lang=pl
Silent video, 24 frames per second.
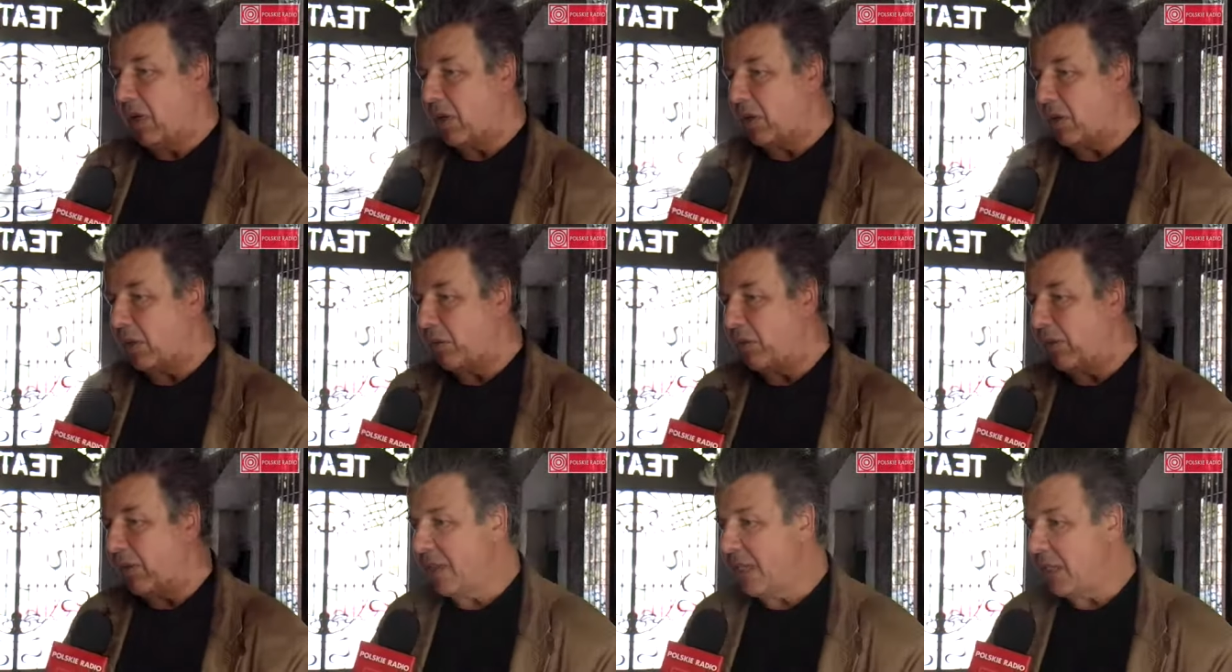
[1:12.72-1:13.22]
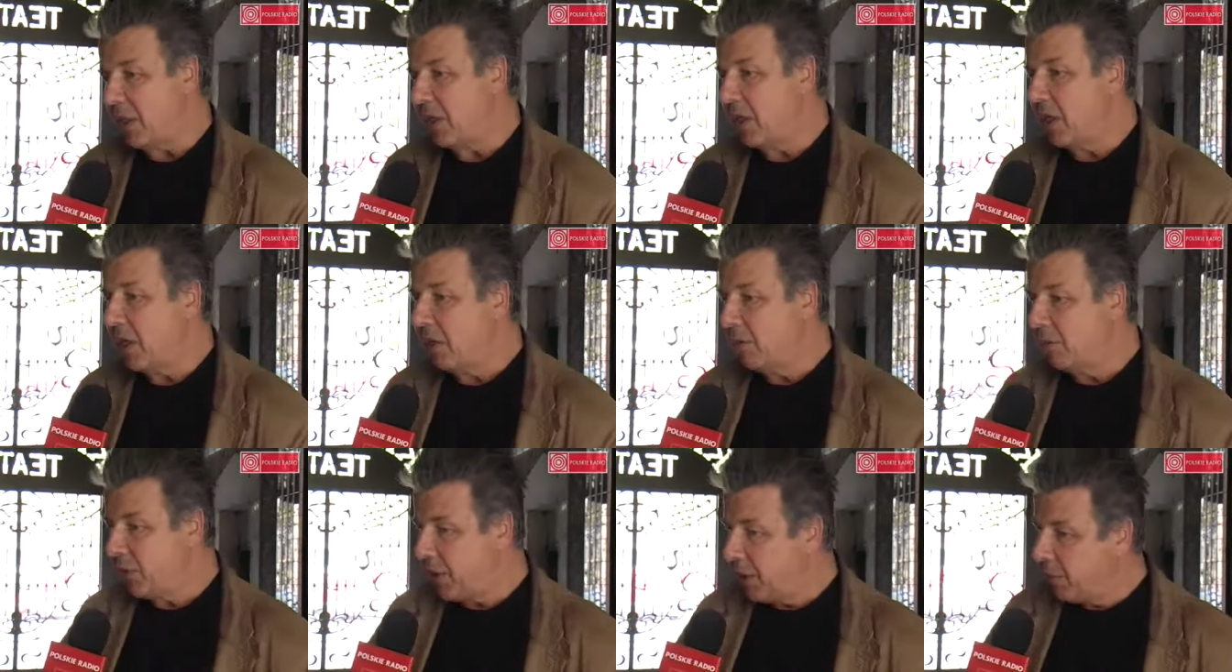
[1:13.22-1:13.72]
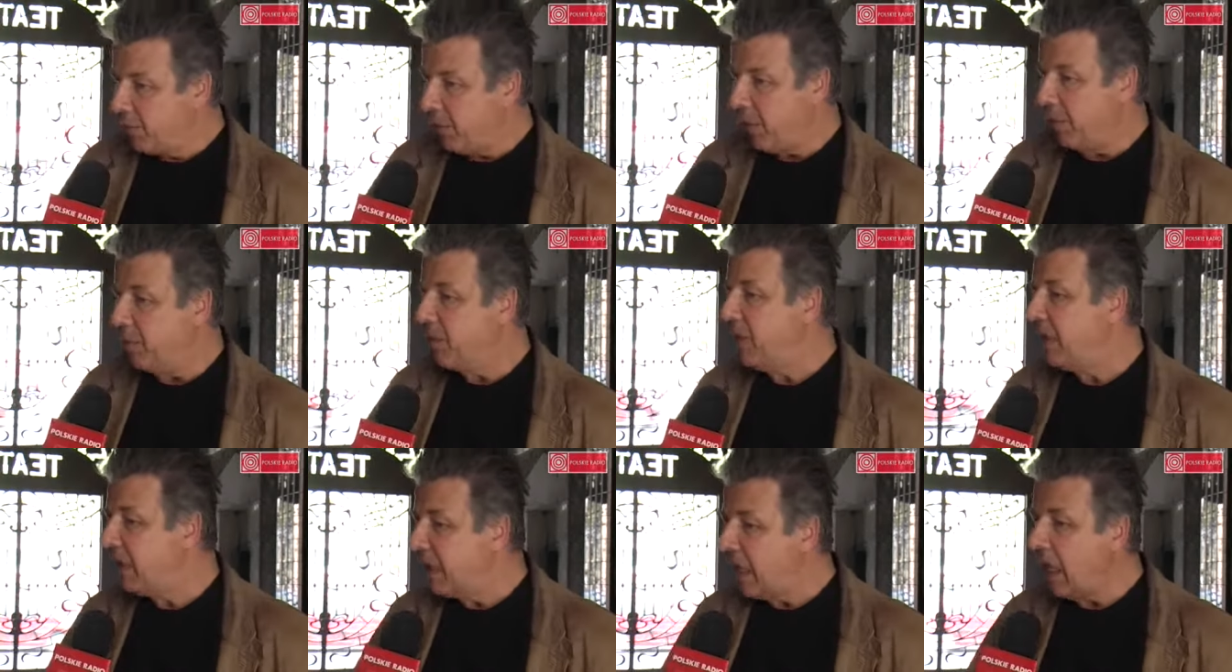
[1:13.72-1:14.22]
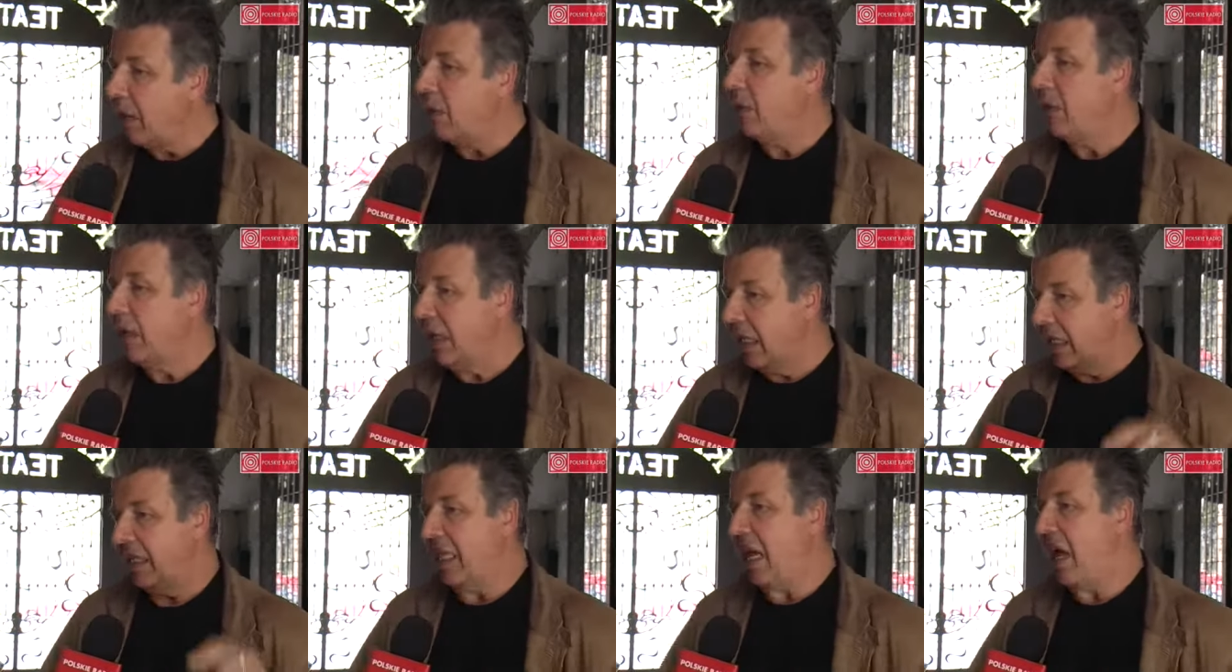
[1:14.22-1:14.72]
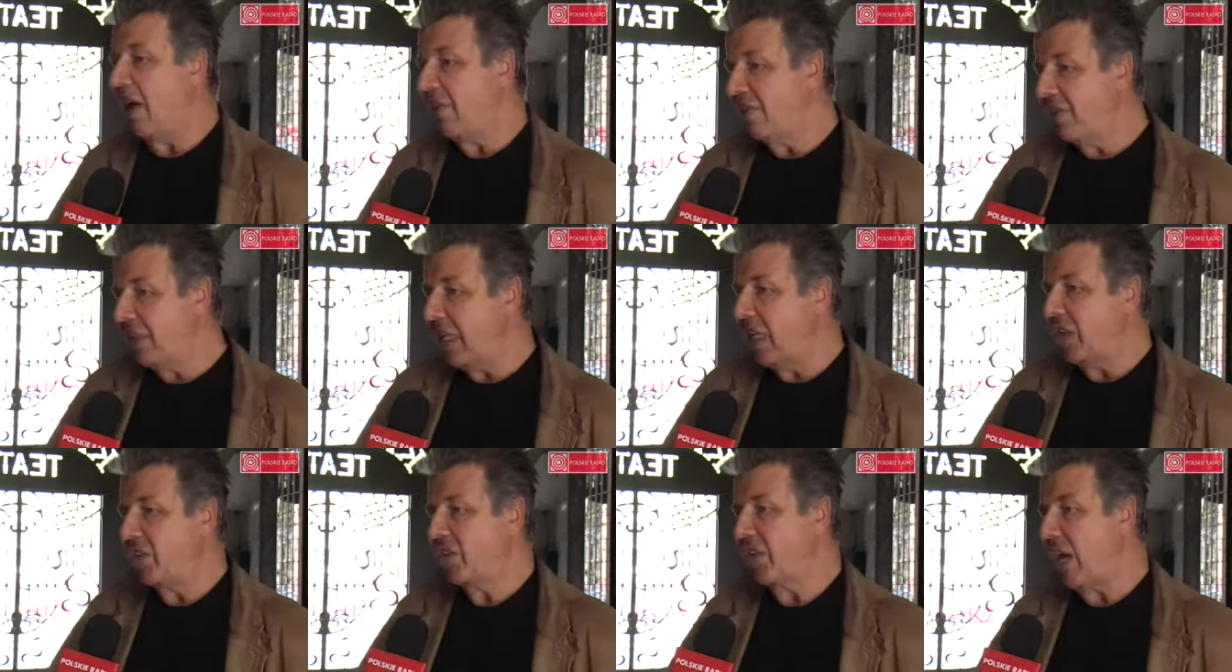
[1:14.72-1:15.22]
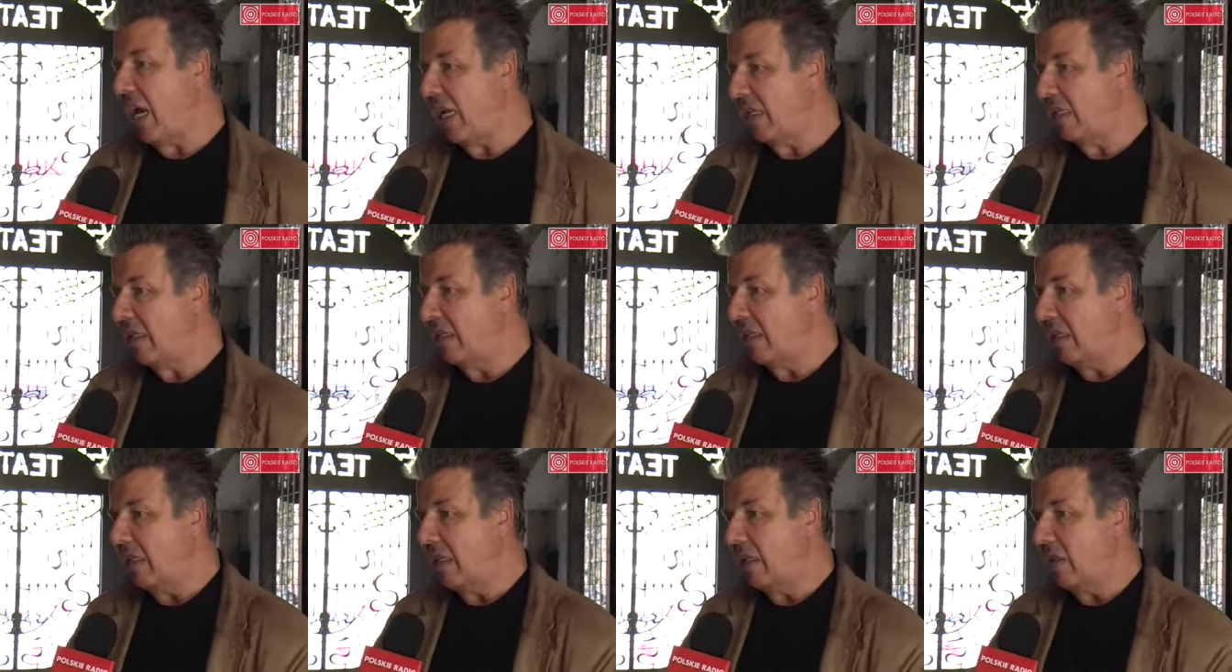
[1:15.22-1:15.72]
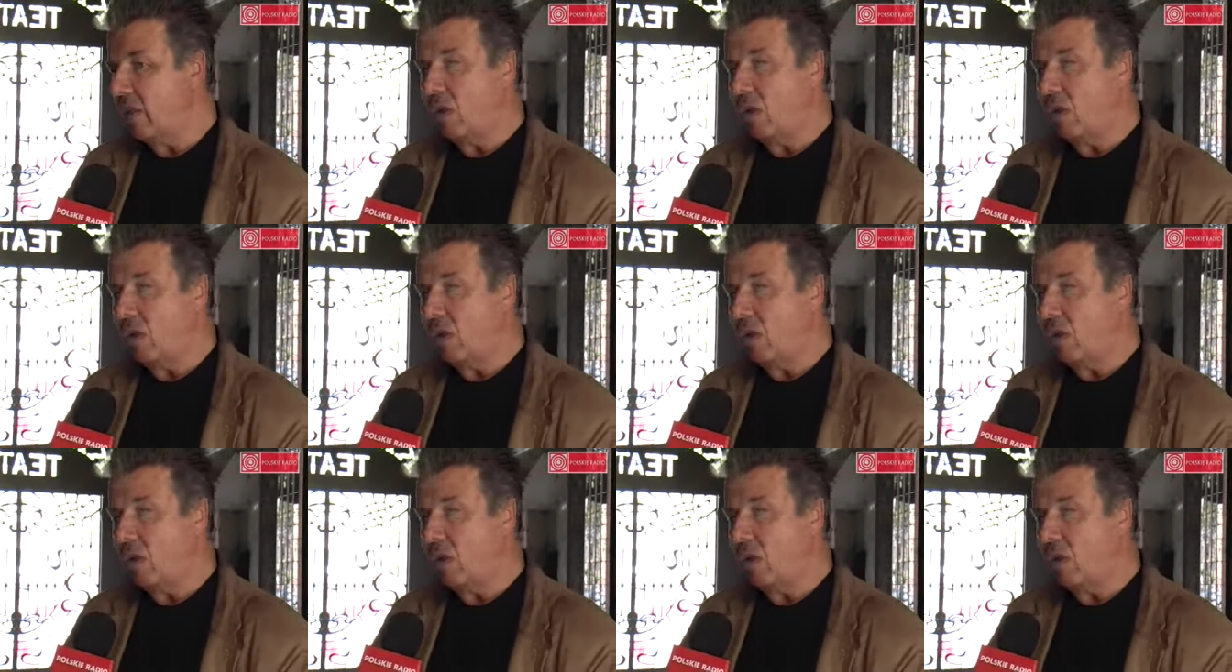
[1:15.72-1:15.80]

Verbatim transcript: żeby też przypominał dawne czasy,